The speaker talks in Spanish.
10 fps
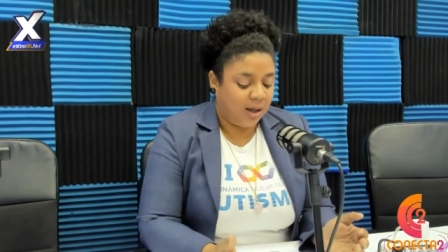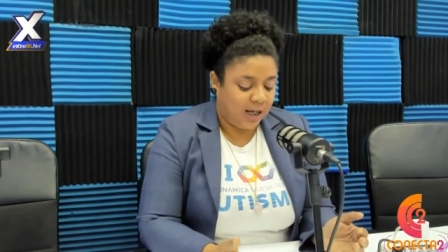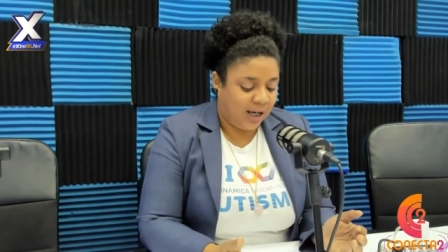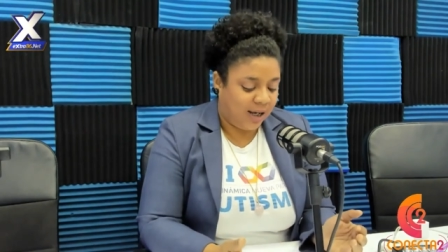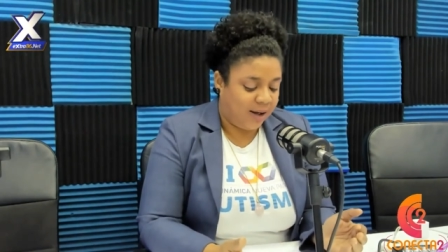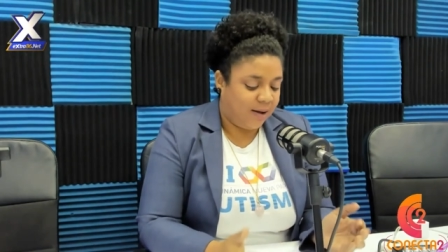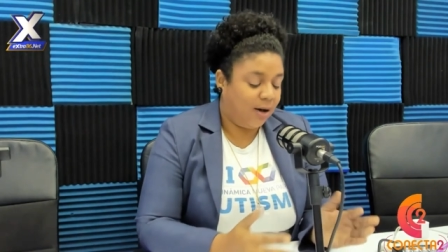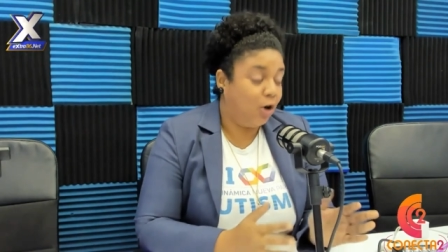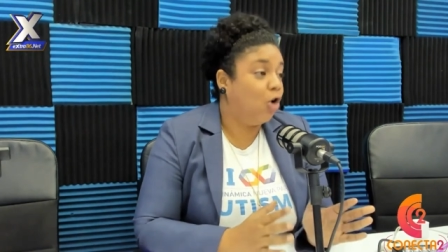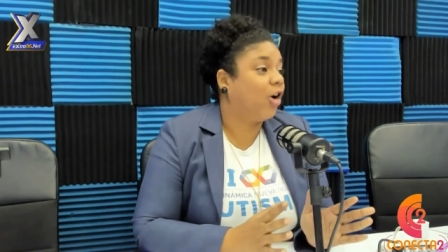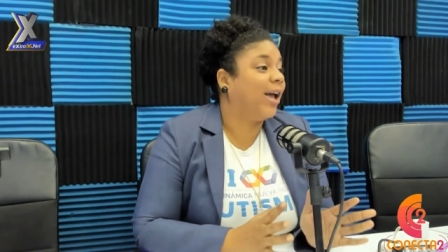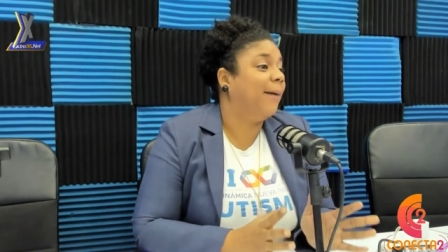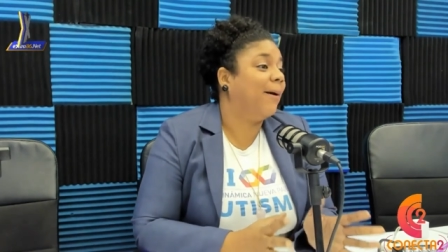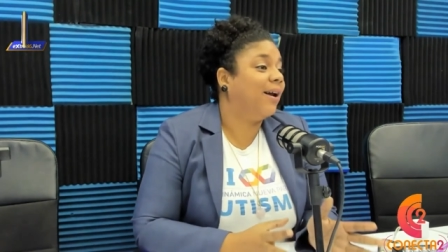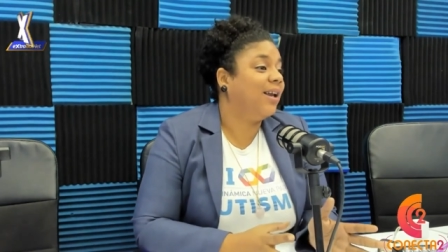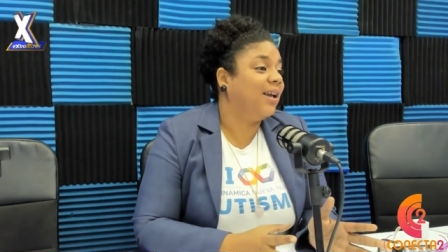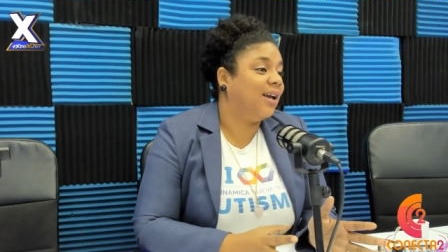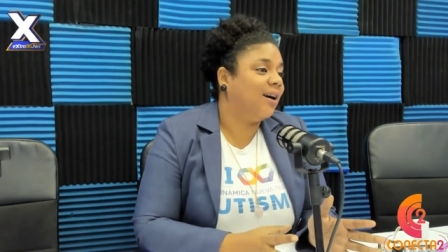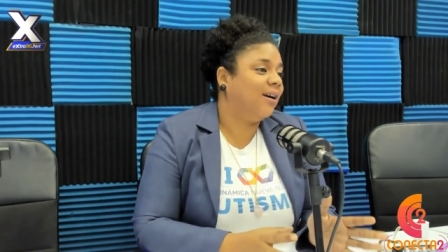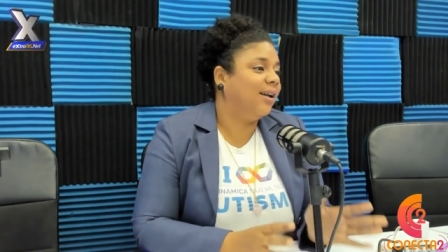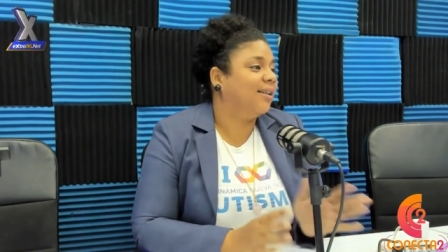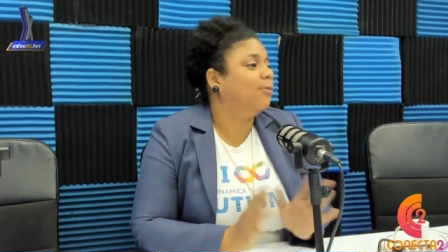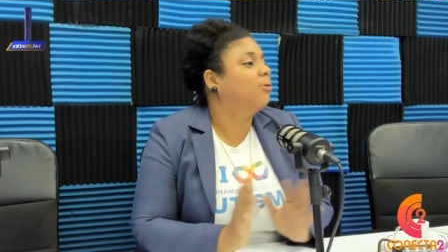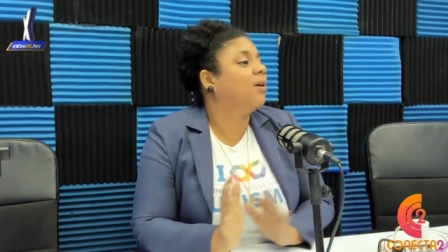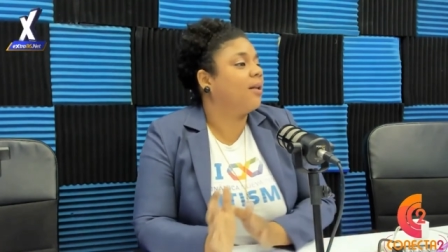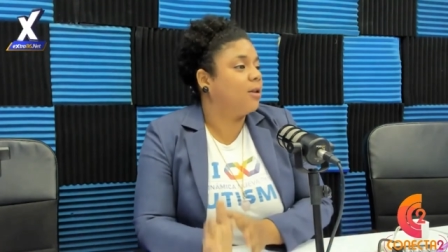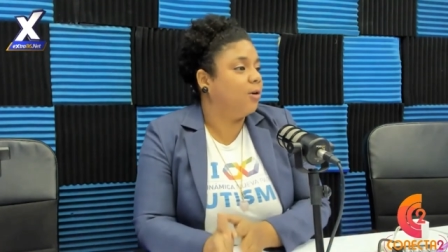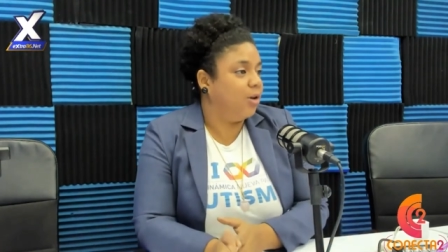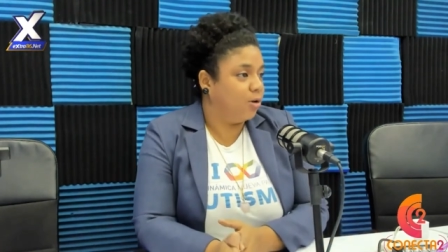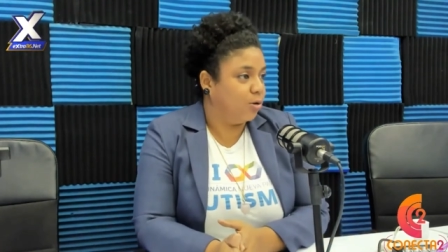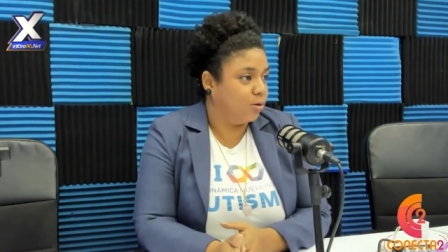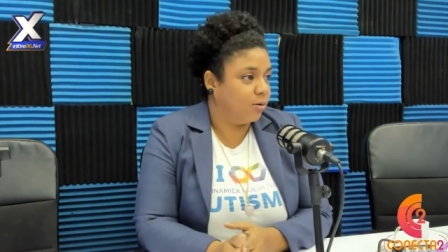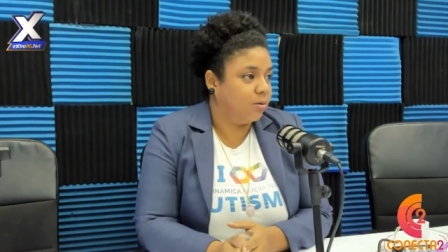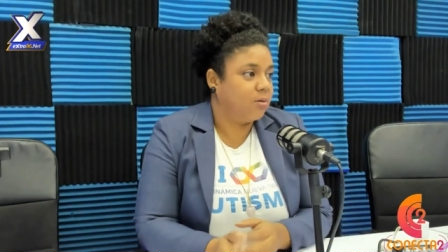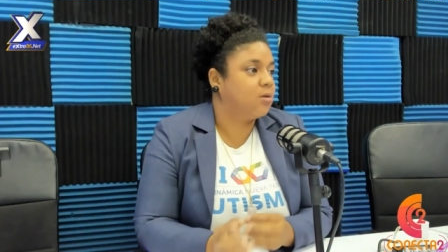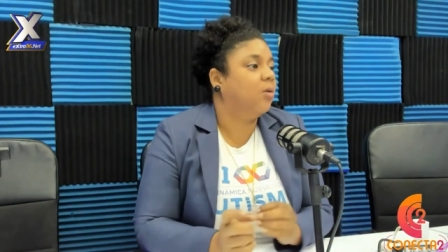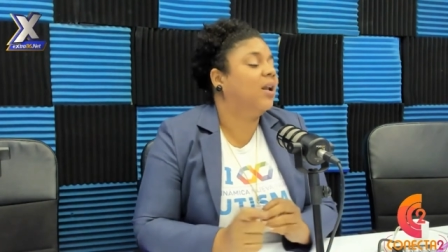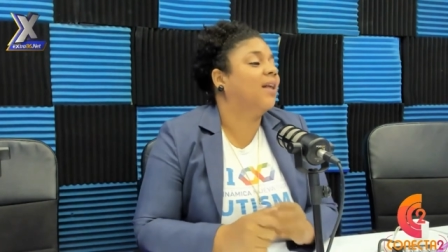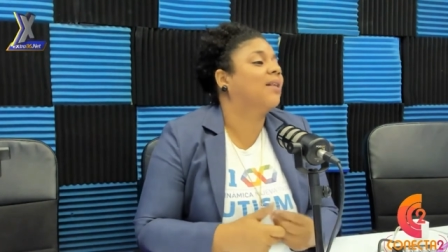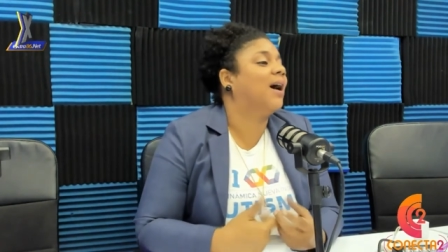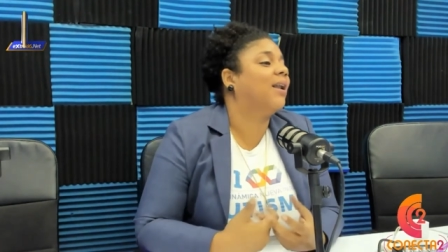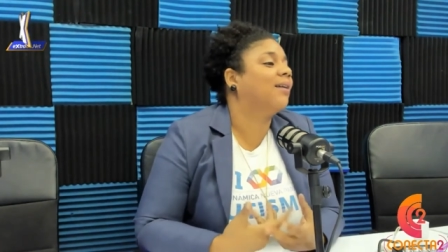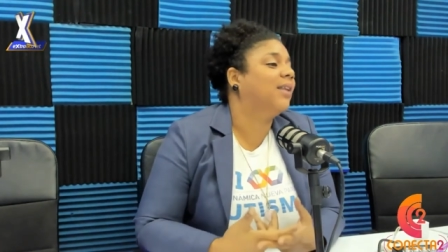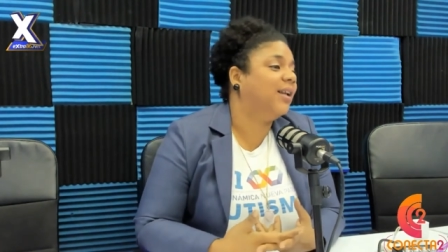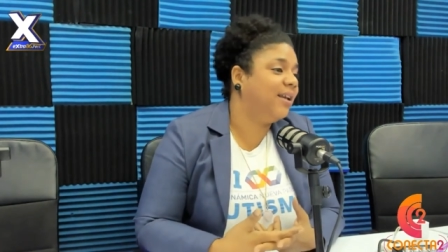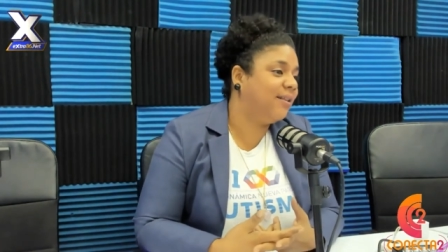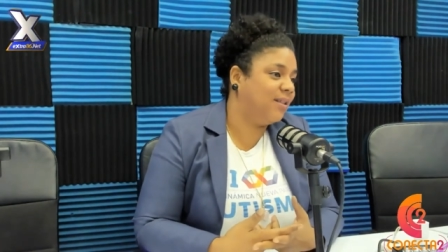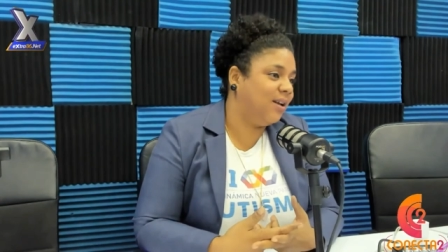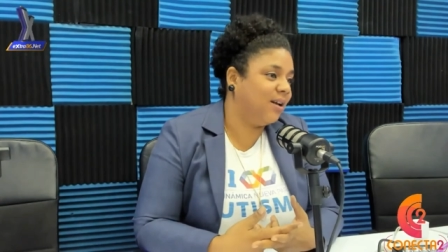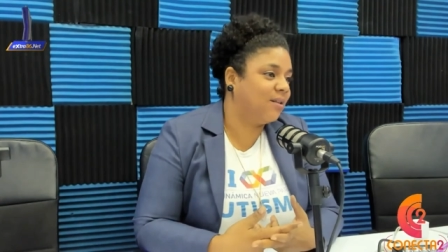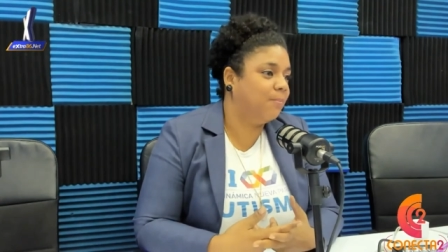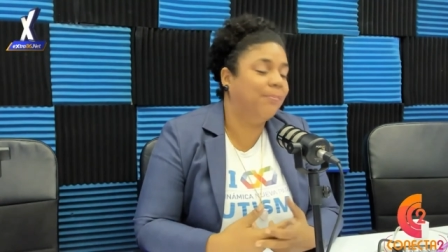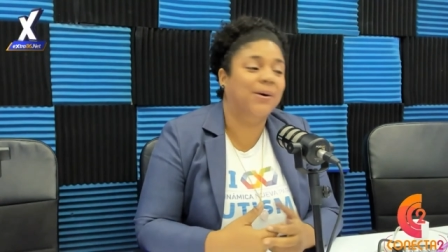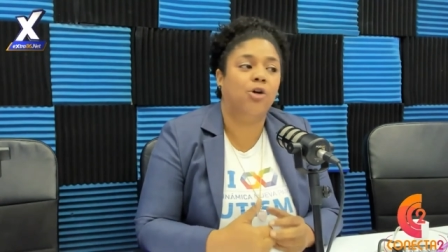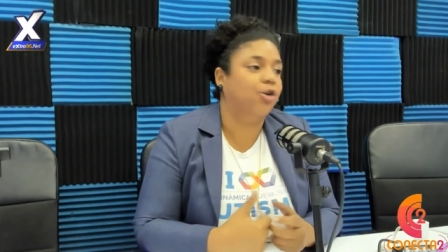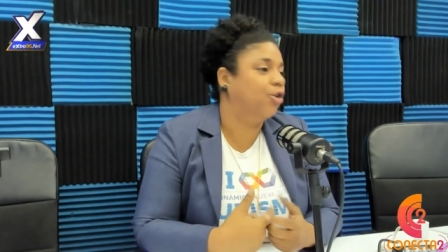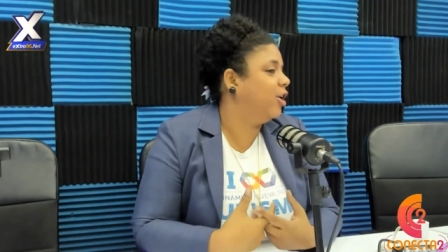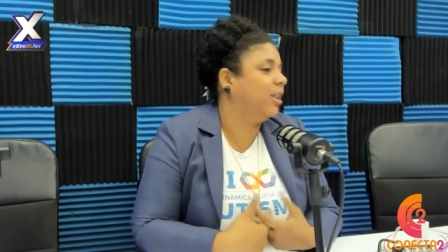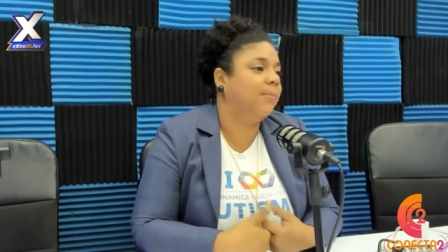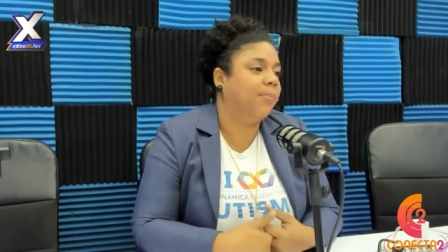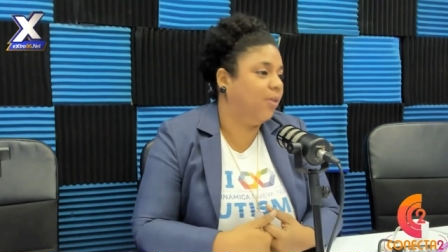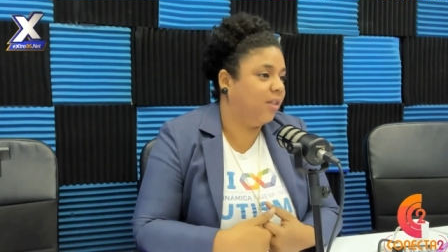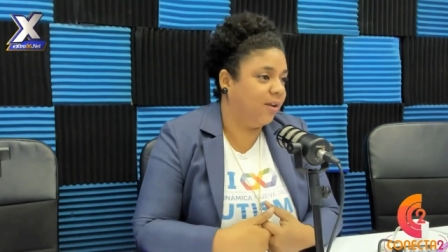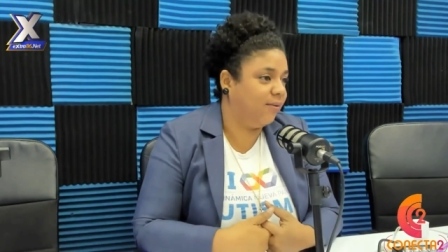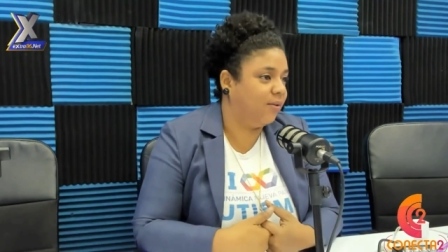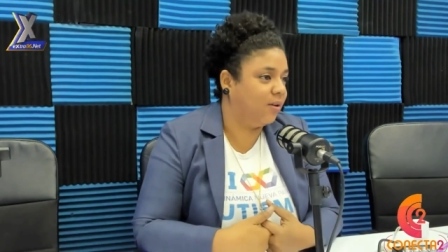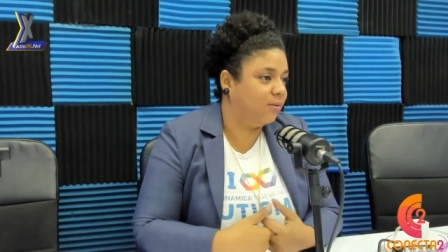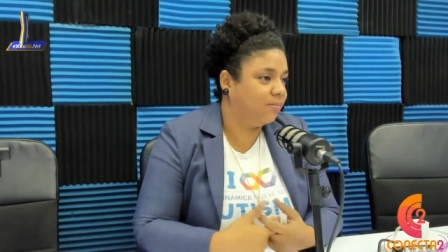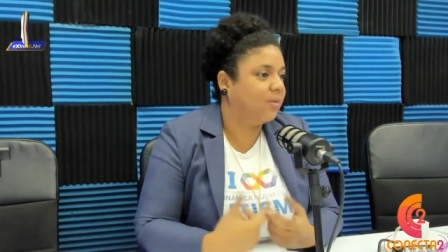que lo que varía entre un caso y otro son las características, pero no el tipo de déficit.